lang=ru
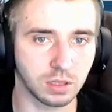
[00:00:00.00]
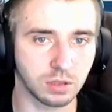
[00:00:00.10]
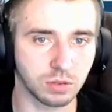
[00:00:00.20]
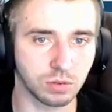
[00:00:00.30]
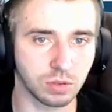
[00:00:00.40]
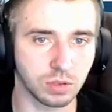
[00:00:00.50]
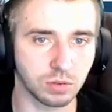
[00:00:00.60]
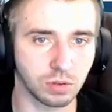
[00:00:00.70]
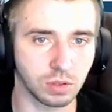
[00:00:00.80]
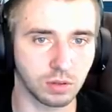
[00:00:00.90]
100
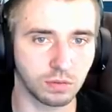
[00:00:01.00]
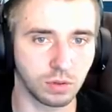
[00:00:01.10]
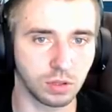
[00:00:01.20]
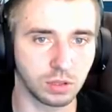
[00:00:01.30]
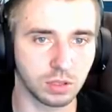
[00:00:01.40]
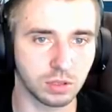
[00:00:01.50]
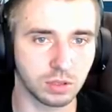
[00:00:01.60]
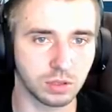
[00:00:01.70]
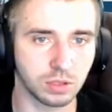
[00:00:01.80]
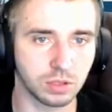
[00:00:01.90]
осколков вольта,
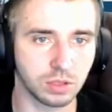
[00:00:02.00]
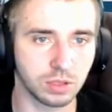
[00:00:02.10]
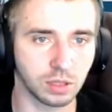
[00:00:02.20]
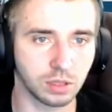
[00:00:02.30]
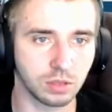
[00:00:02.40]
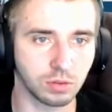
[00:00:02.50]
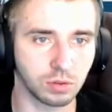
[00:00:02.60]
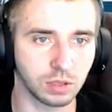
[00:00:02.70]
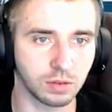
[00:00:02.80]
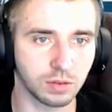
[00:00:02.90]
60
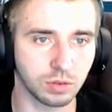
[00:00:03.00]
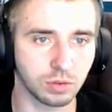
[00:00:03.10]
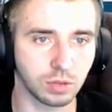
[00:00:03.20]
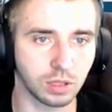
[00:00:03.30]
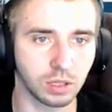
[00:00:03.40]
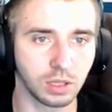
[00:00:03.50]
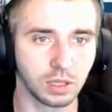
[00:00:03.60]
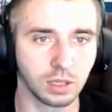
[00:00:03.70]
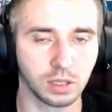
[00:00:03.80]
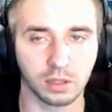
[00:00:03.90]
осколков и 40.
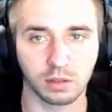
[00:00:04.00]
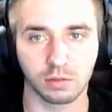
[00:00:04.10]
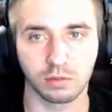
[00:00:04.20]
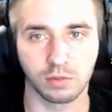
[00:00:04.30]
Ну, в